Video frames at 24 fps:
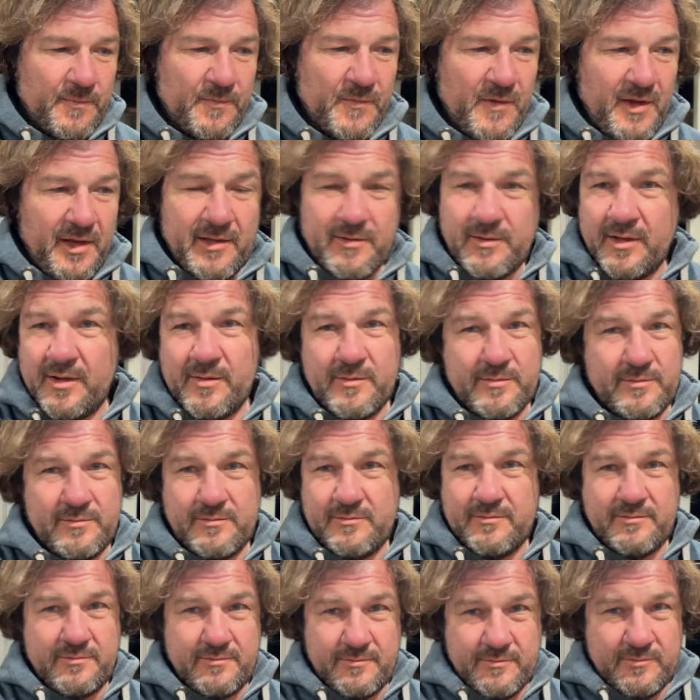И там
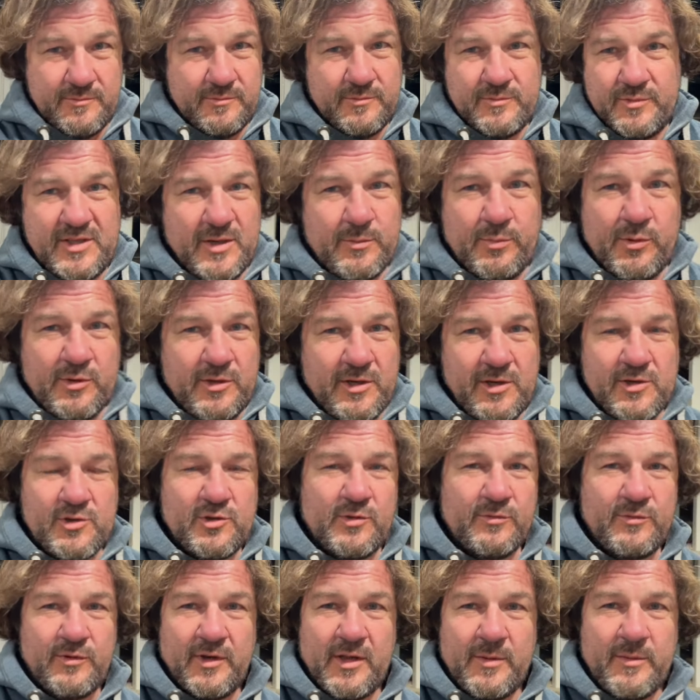все поняли,
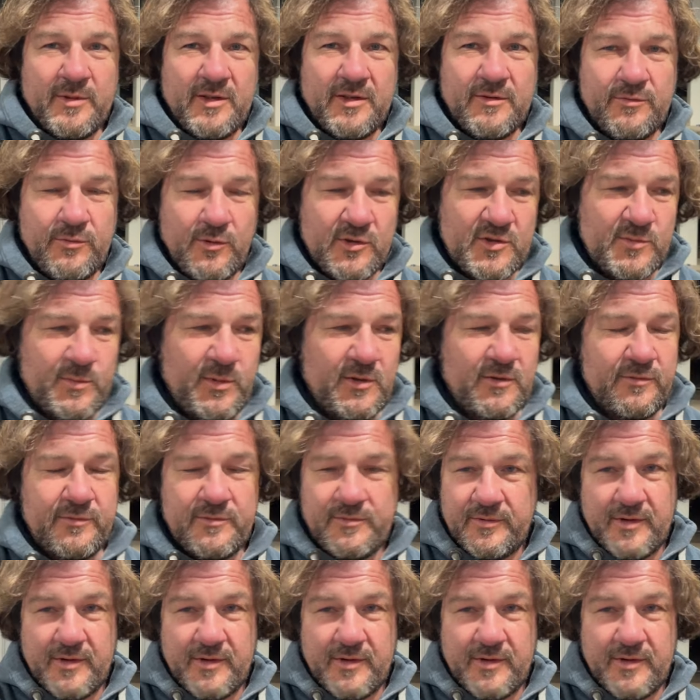что временный ввоз был,